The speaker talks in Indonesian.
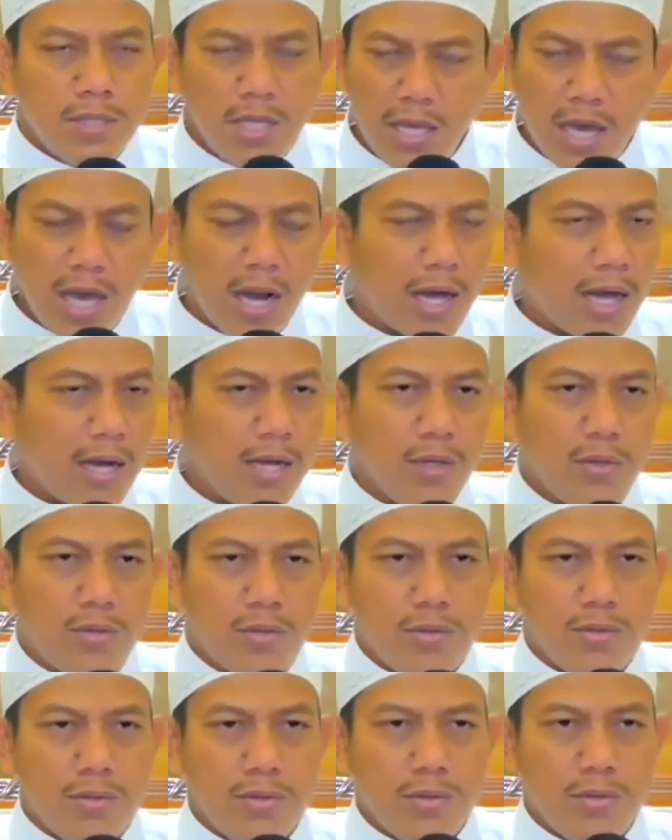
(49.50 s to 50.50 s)
Tinggalkan
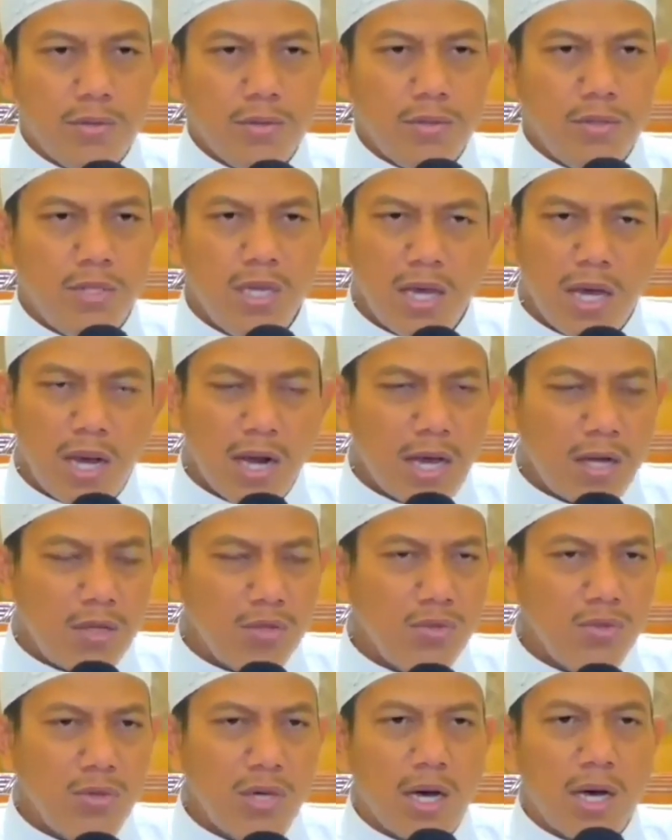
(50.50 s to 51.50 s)
itu.
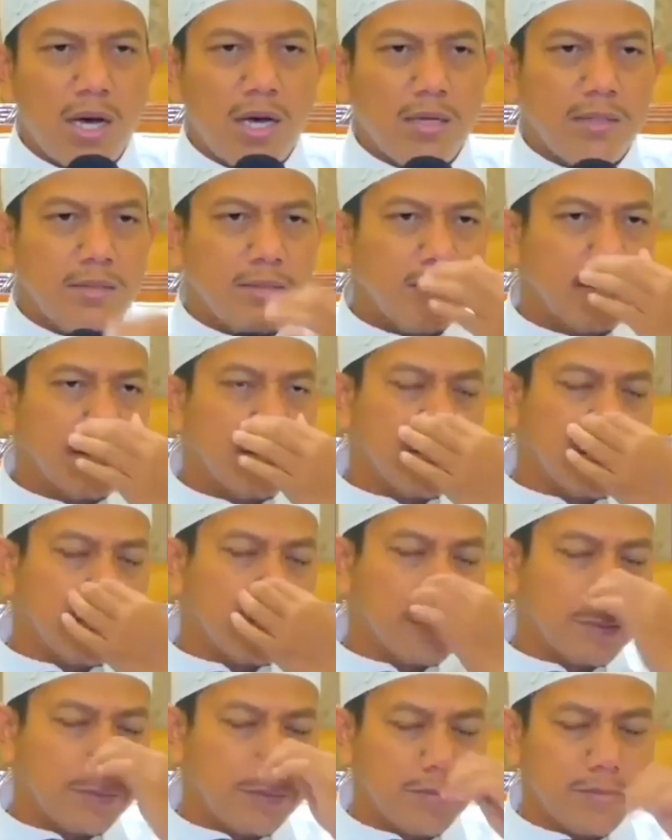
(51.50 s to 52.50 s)
Tinggalkan suka
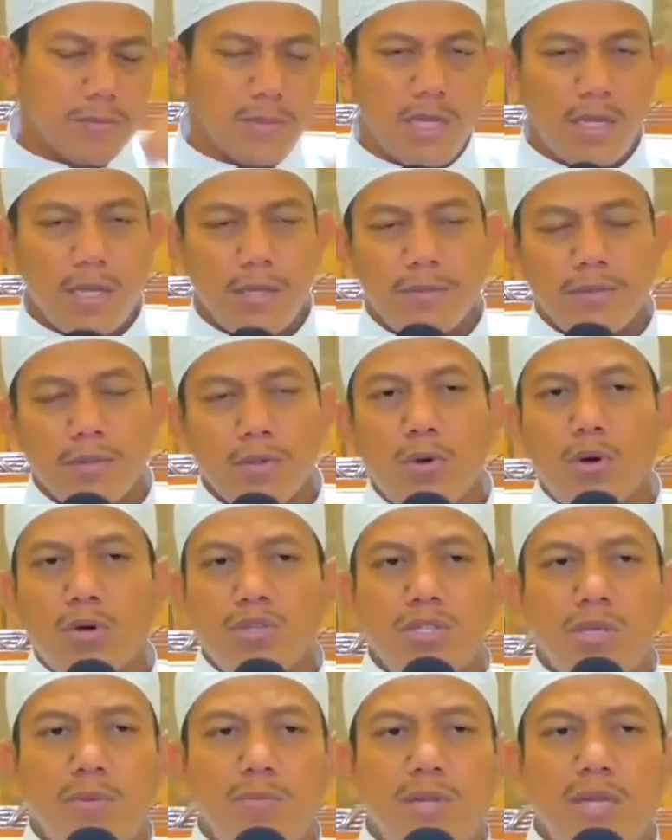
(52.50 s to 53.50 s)

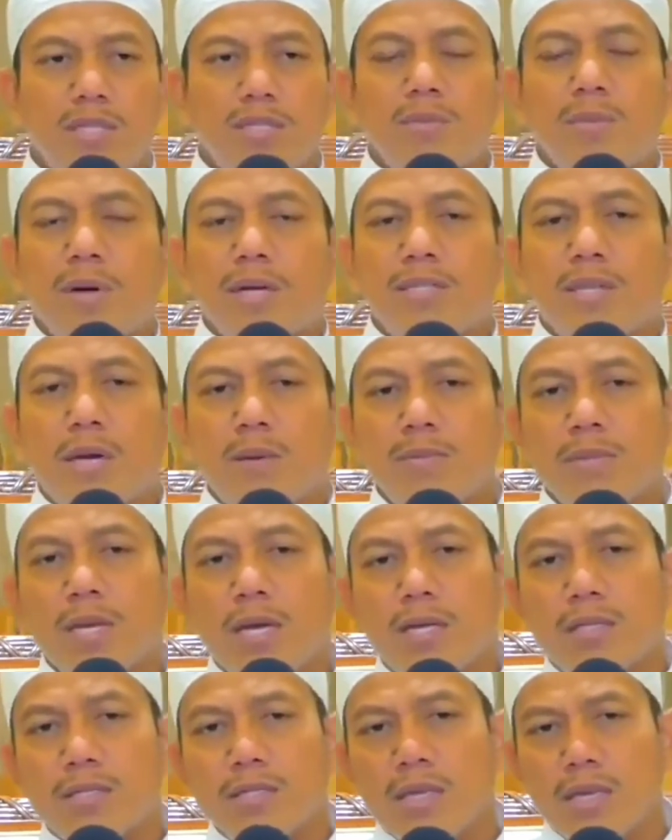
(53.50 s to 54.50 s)
gosip dan
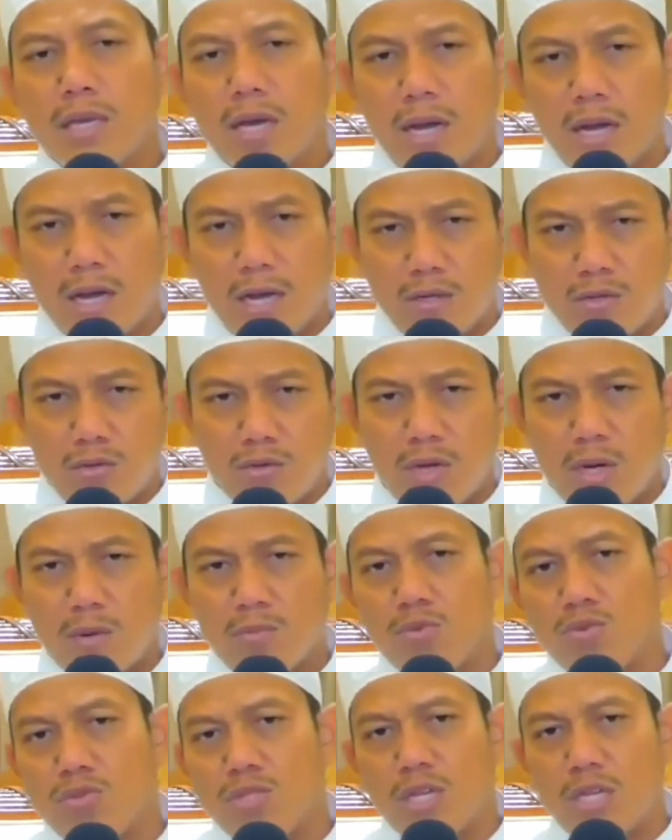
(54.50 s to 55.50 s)
semacamnya, tinggalkan suka
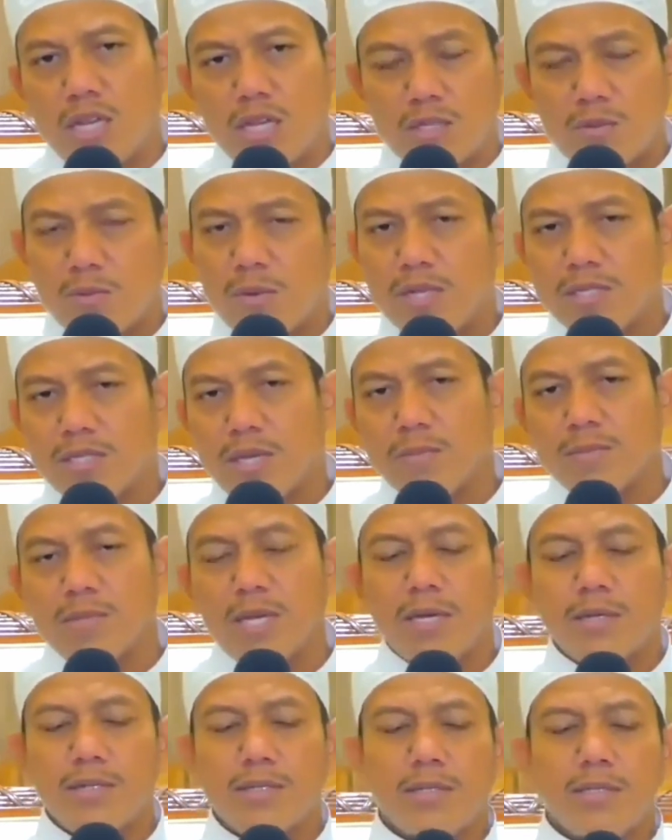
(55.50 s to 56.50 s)
musik dan
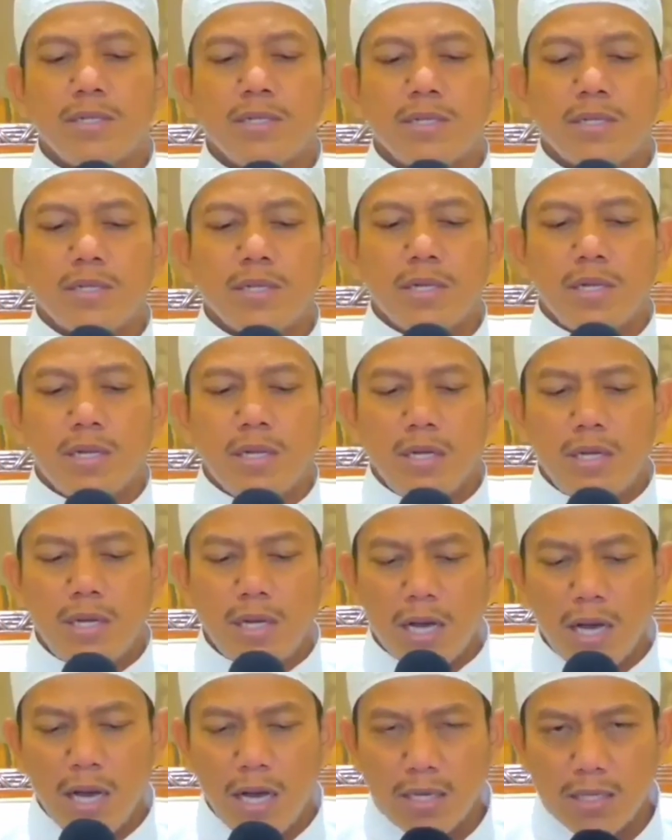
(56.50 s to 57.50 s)
semacamnya
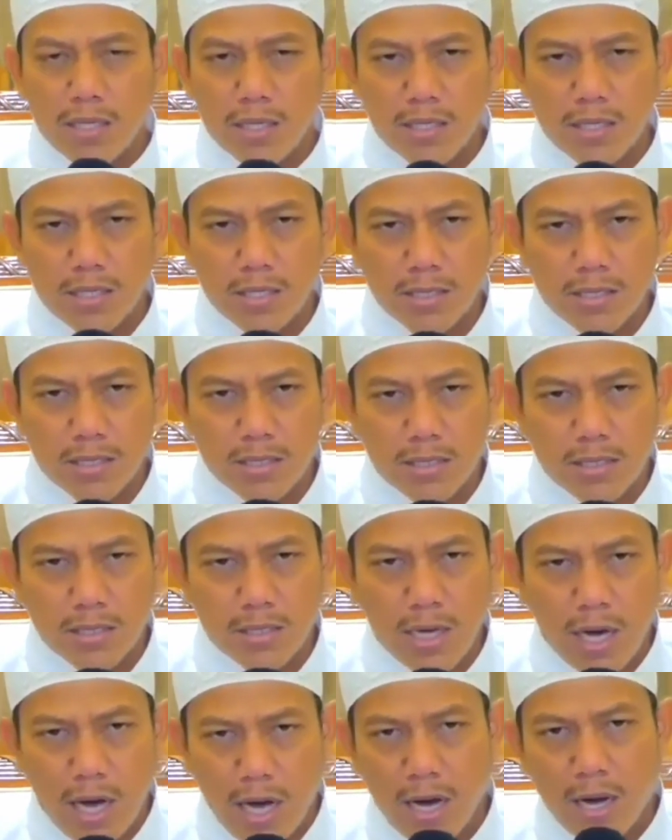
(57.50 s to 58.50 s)
dengan
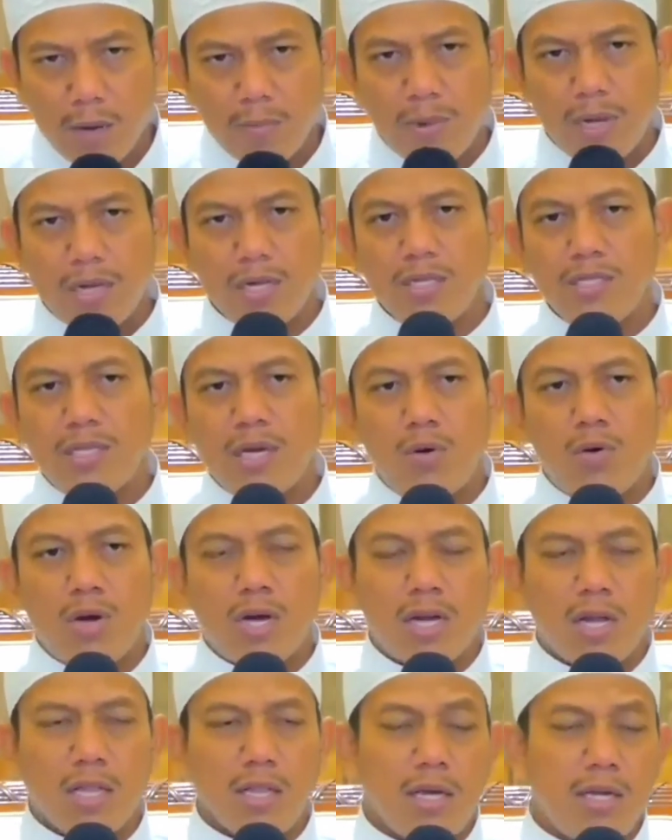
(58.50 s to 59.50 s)
harapan
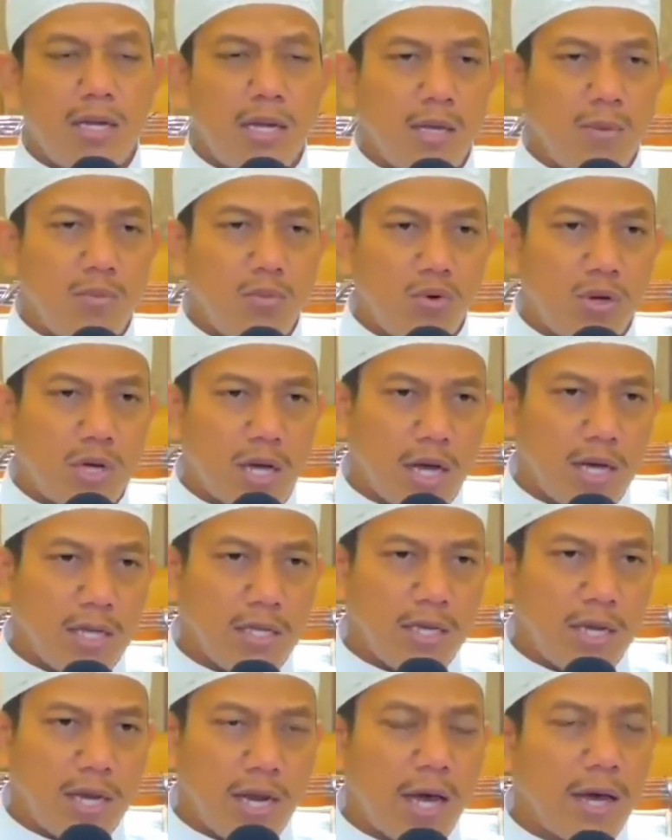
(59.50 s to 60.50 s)
dijauhkan Allah dari
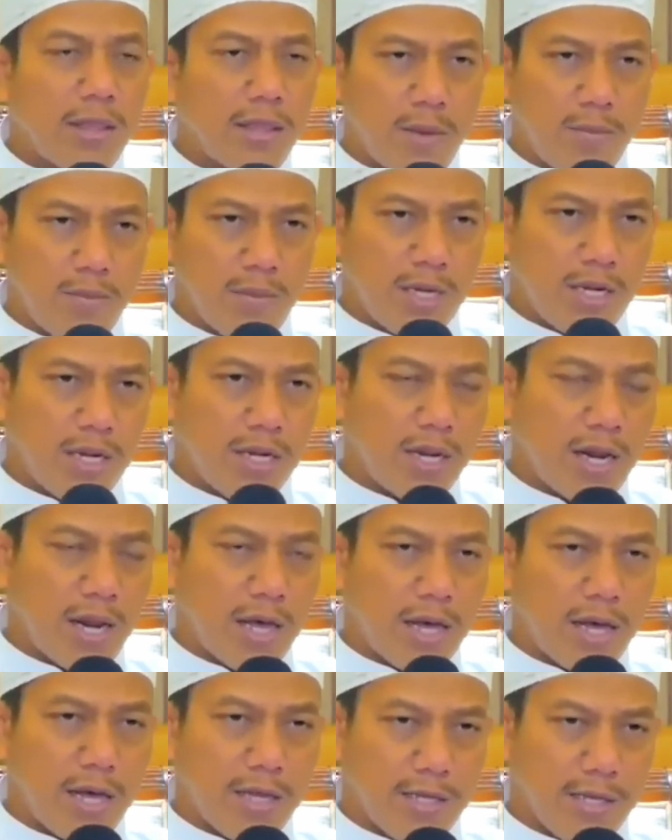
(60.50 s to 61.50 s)
murkanya dan adabnya dan
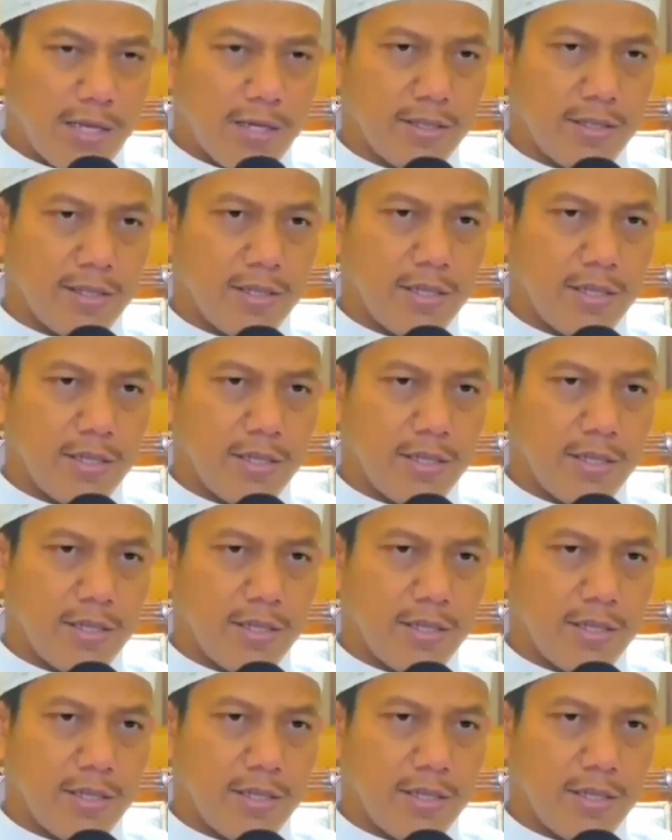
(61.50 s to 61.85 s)
nerakanya.